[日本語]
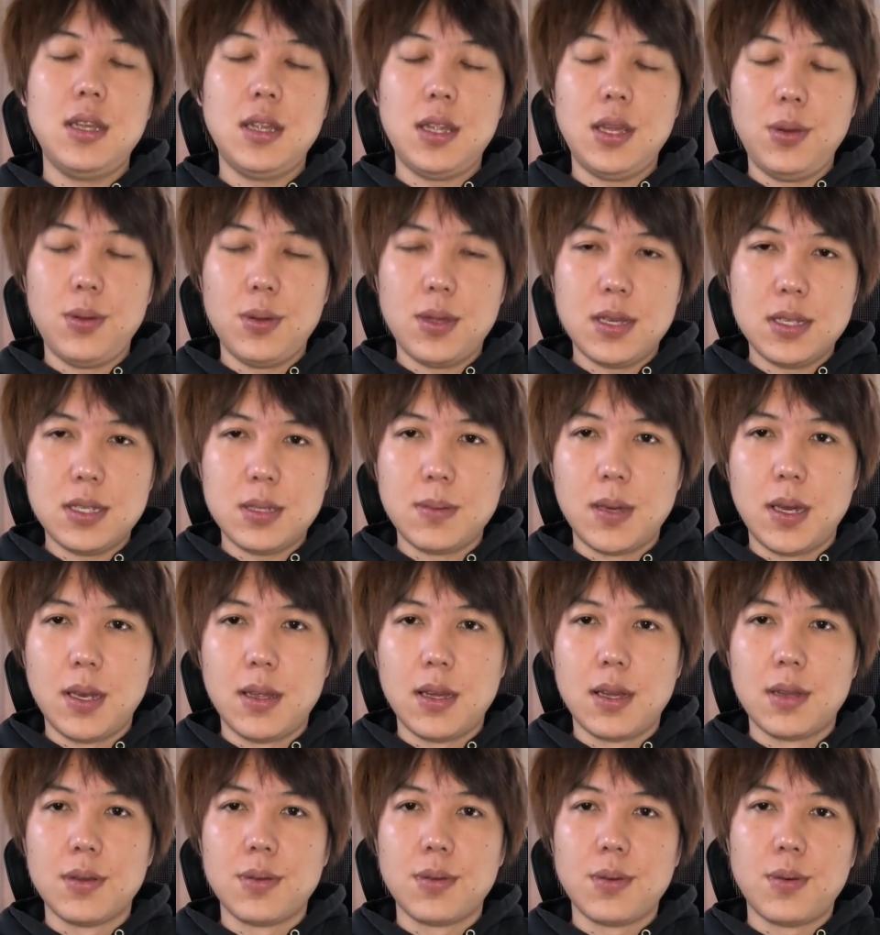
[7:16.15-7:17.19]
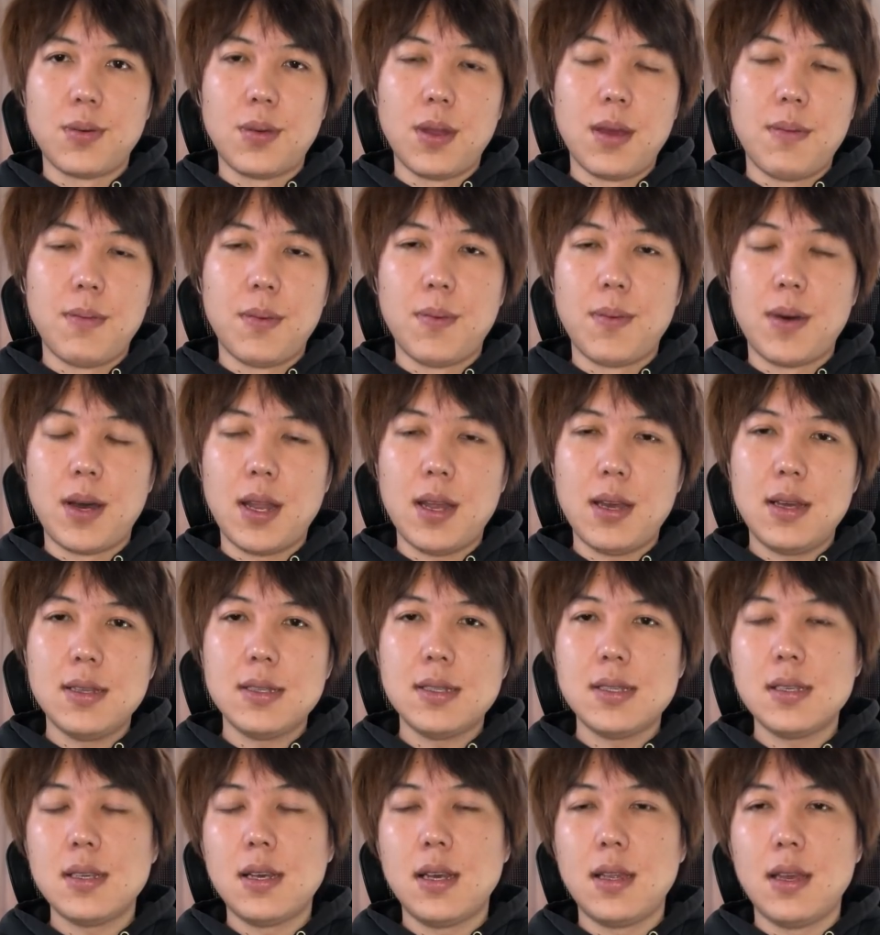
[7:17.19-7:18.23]
ていう立場になるとこれはもう
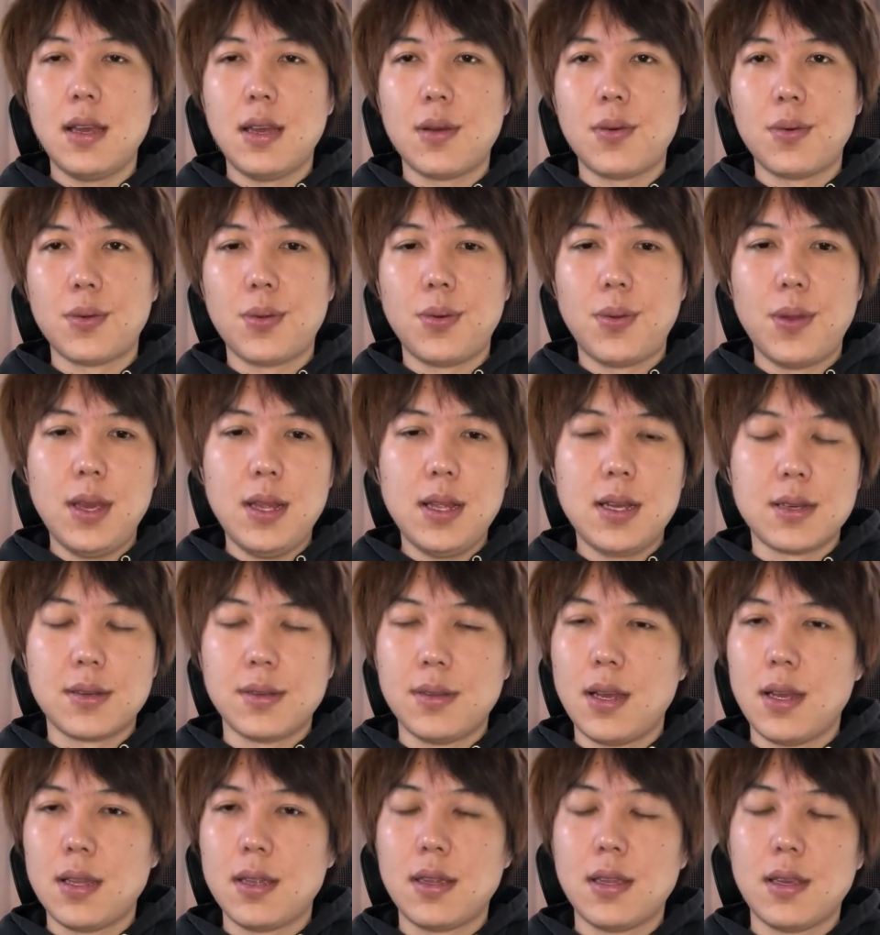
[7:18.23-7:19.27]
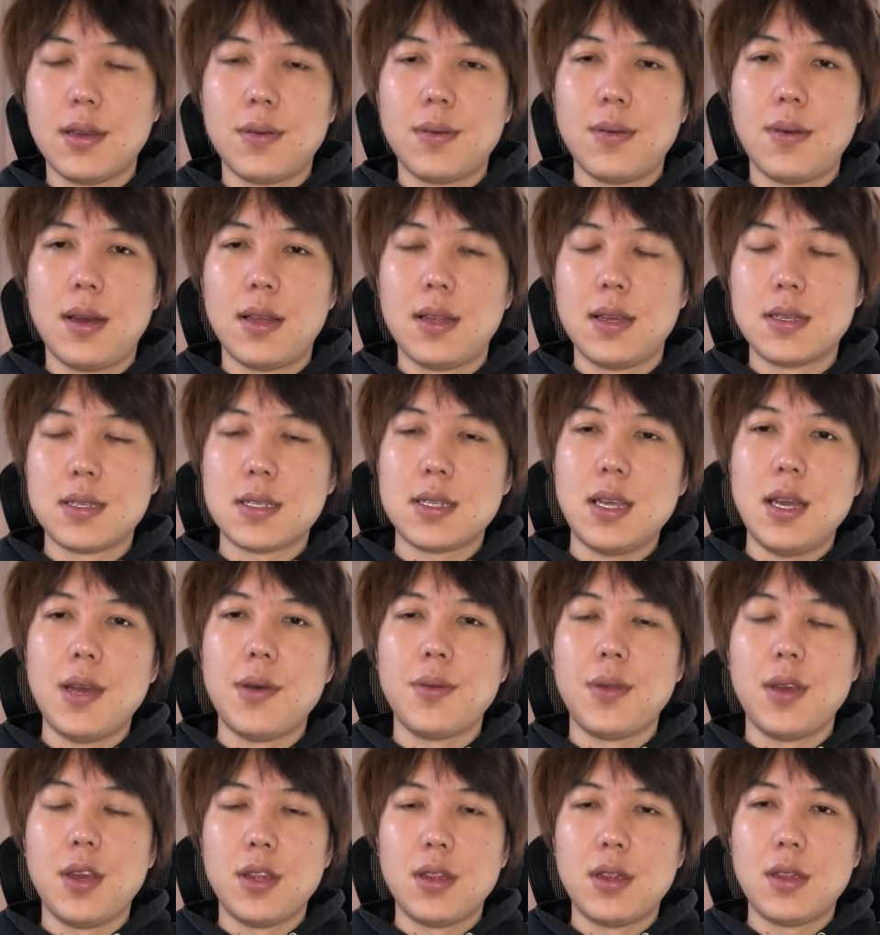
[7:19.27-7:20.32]
バランスがねこう取れなくなってくる話だよ
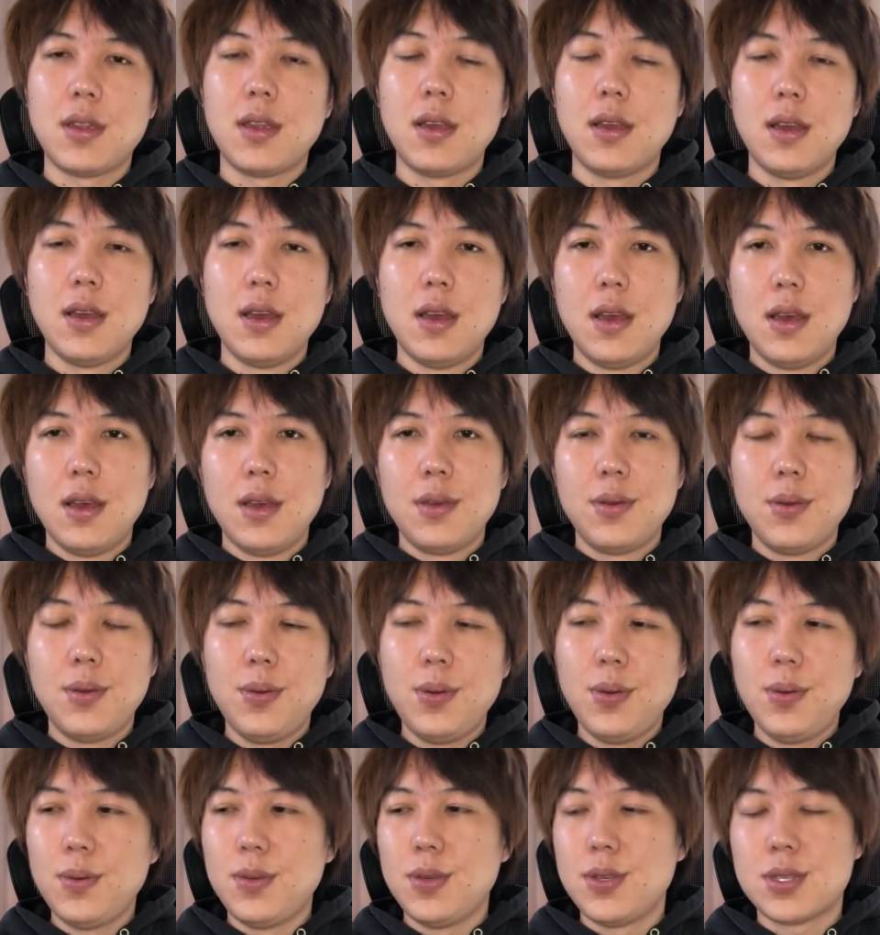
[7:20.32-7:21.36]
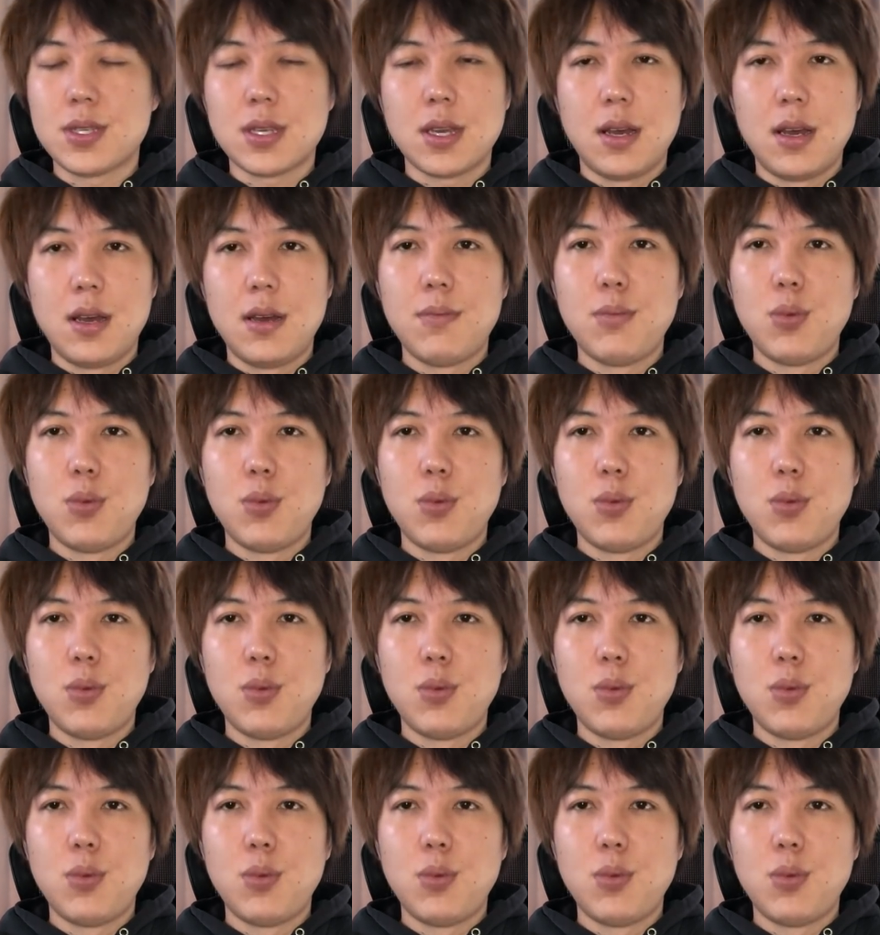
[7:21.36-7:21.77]
ねっていうようにしか